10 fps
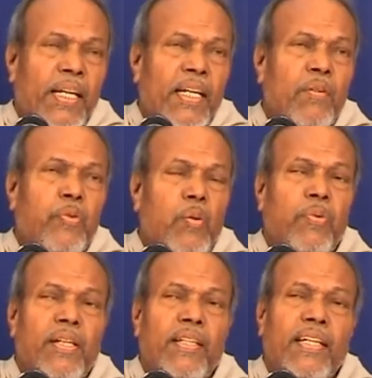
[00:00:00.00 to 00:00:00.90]
என்ன பொருள்
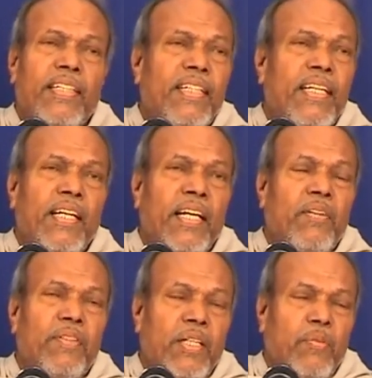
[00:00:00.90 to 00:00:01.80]
பட்டிருந்தால் நிச்சயம் இந்த
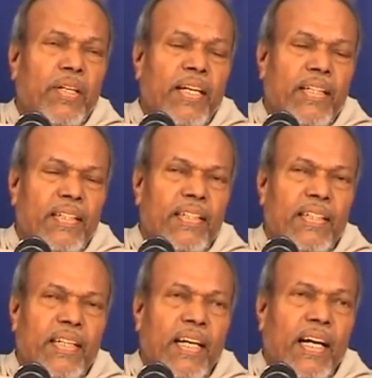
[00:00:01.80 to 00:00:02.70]
எண்ணம் இருக்க முடியாது
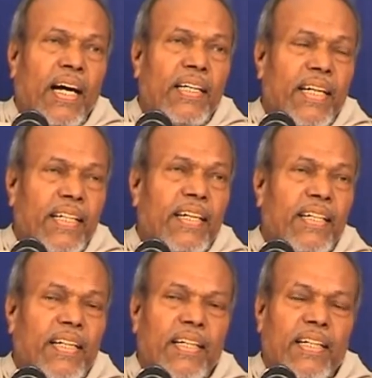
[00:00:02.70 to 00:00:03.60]
ஆசானை
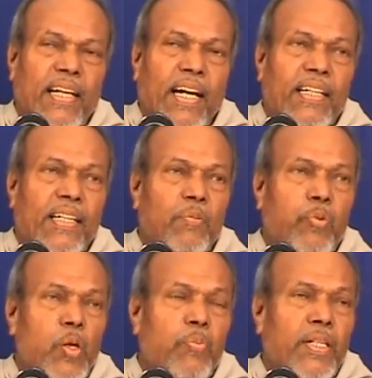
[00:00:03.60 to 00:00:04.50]
கேட்டேன் அடியின்
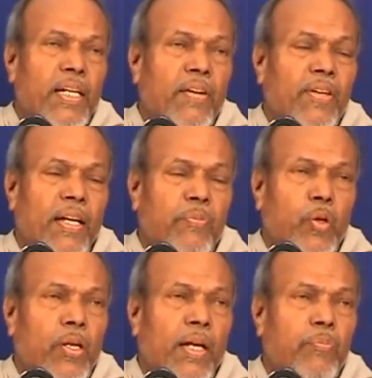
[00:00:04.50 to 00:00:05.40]
பொருள் பற்று இல்லாமல்
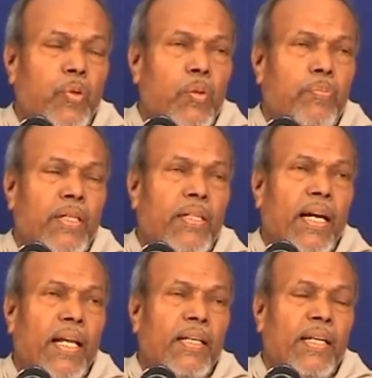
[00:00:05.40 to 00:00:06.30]
பொருள் பொருள் பற்று
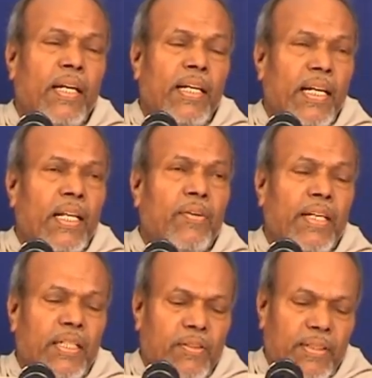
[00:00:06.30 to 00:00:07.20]
அல்லா
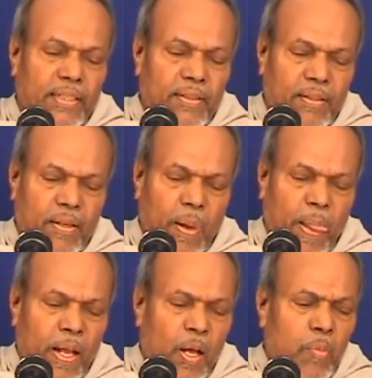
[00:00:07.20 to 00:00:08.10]
இல்லாதவனாக இருக்கணும்னு கேட்டோம்
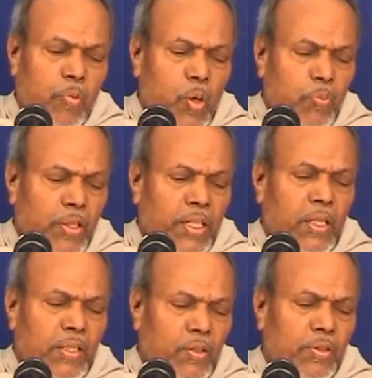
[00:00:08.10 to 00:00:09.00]
பொருள் பற்று
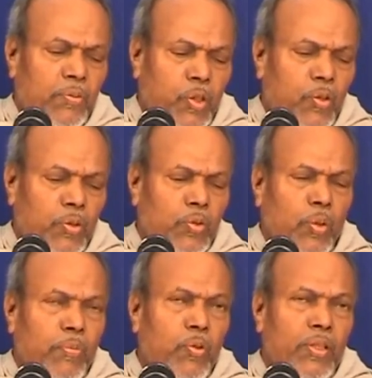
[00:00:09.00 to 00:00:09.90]
இருக்கும் இப்போ ஒரு
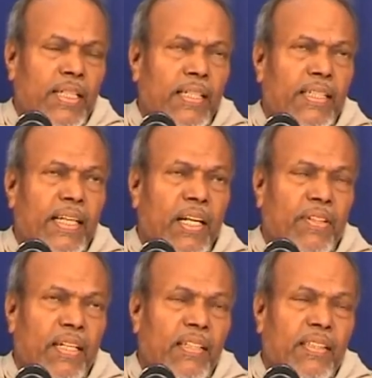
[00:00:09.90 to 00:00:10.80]
குடும்ப ஒரு சங்க
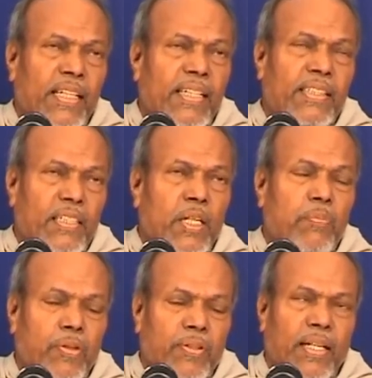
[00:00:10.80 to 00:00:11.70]
தலைவன் சங்கத்தில்
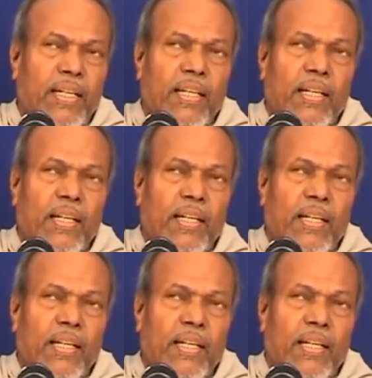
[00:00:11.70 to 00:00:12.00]
சேர்ப்பவர்கள்